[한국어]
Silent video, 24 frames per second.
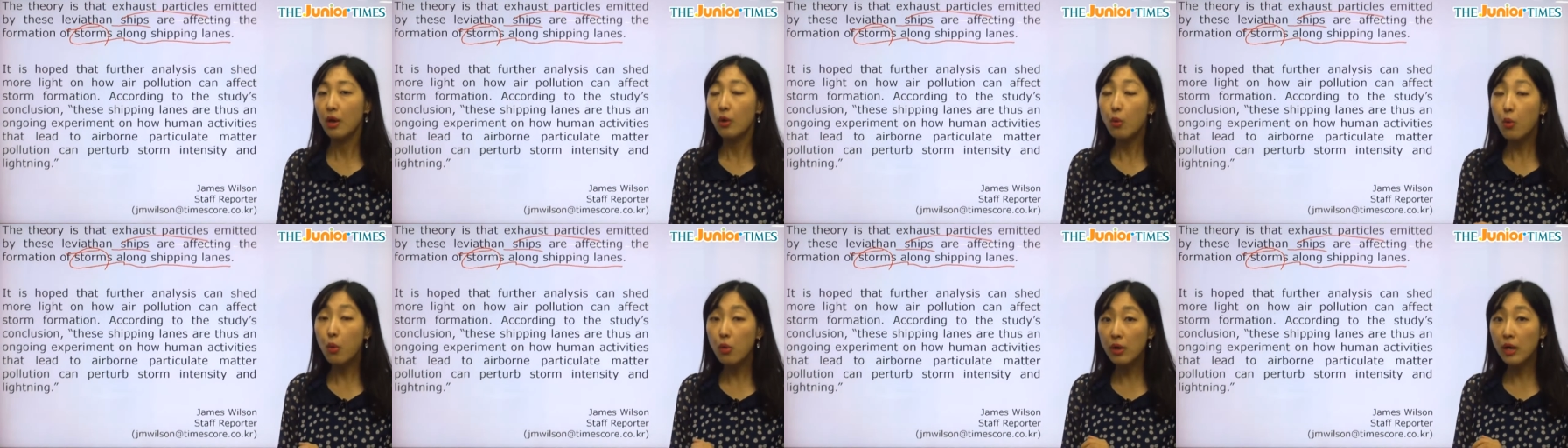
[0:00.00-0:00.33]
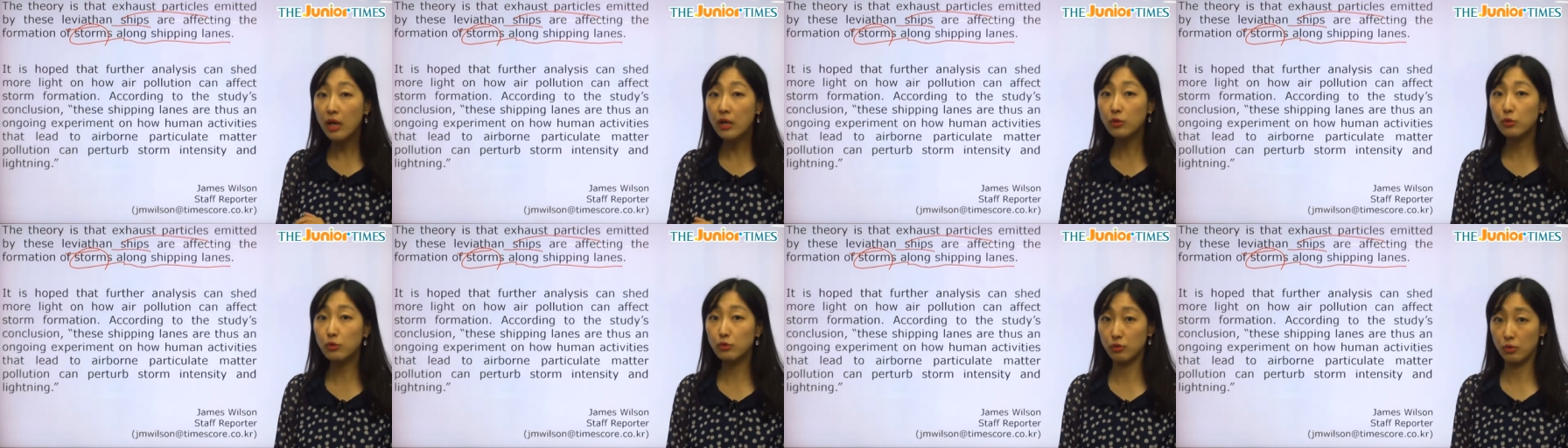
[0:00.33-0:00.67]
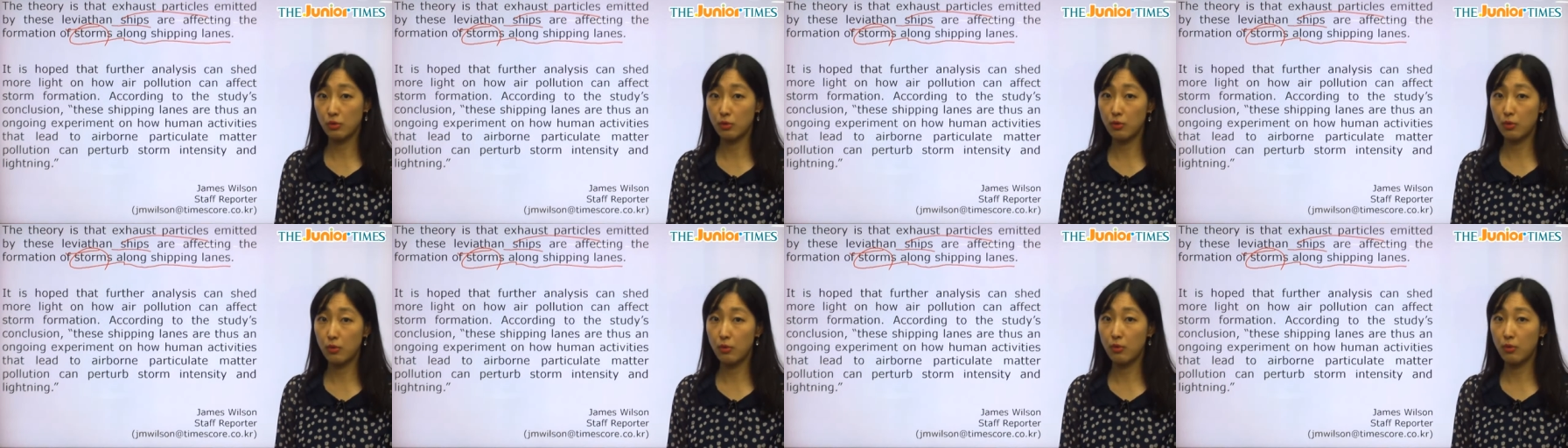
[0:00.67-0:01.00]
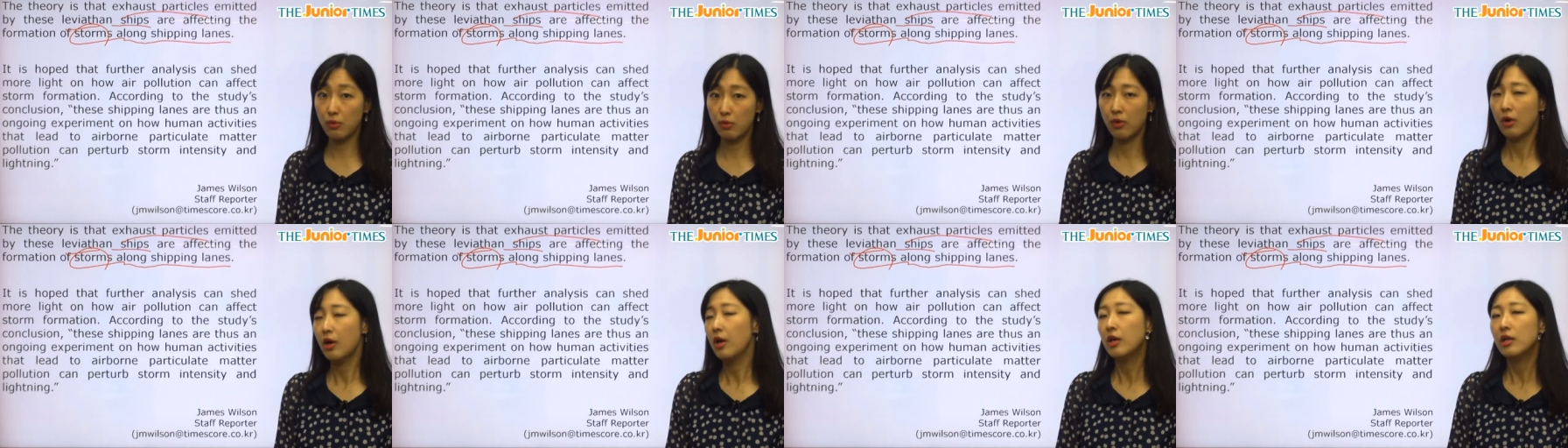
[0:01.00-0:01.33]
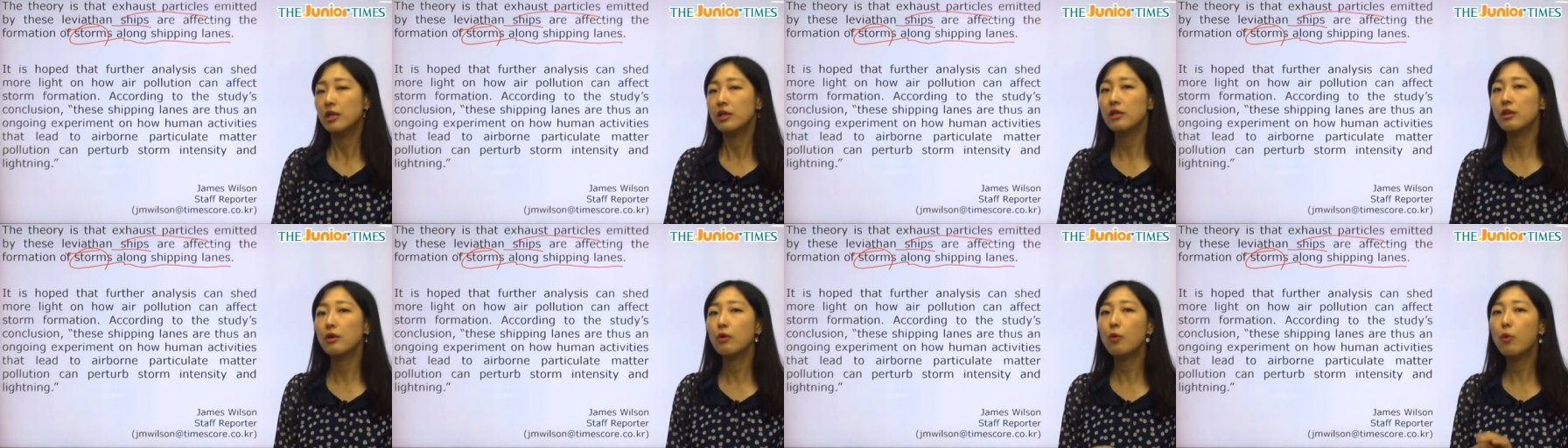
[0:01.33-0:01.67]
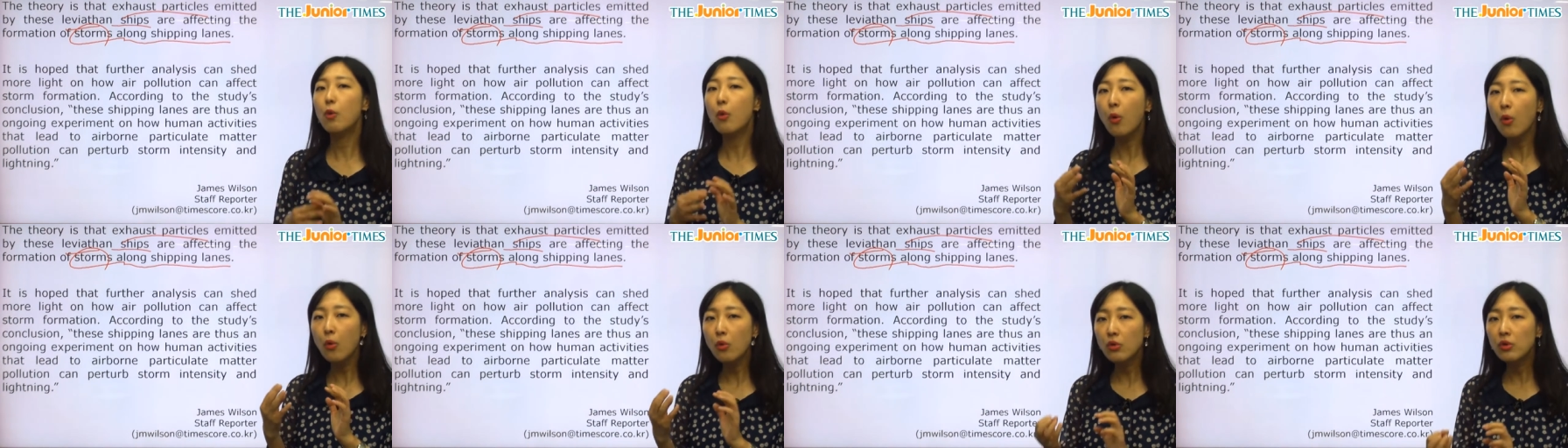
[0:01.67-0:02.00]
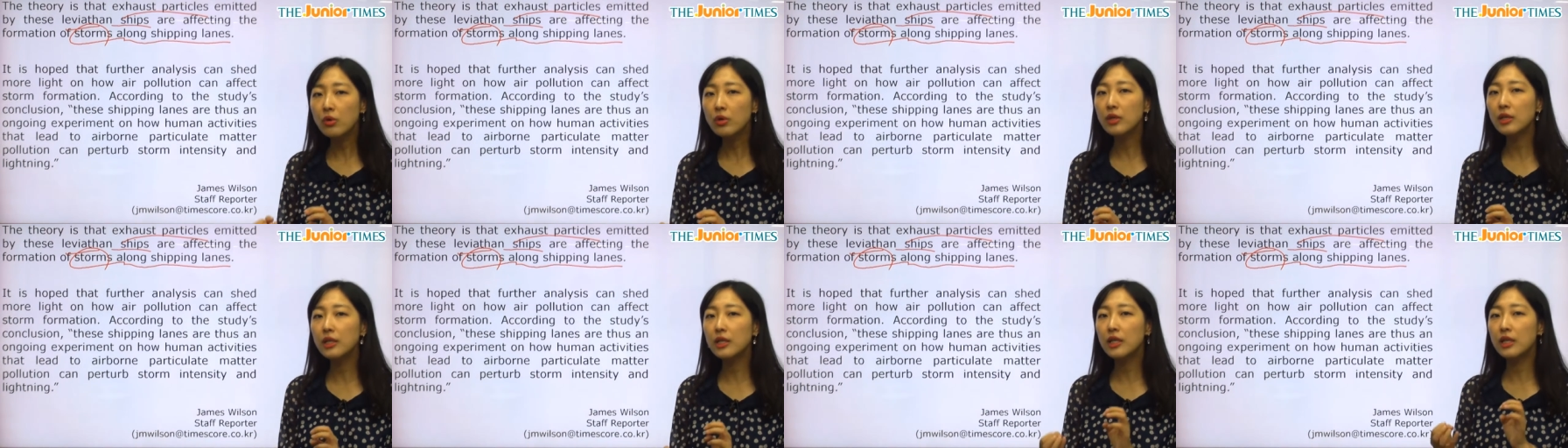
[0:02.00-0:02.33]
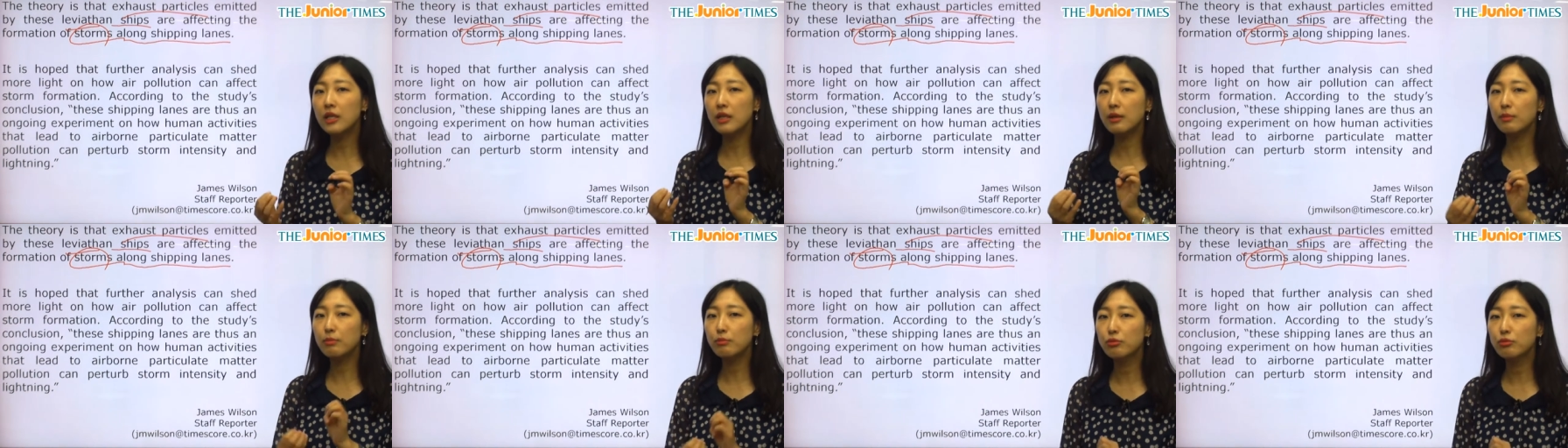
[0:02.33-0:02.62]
공해도 그렇고 이런 공기,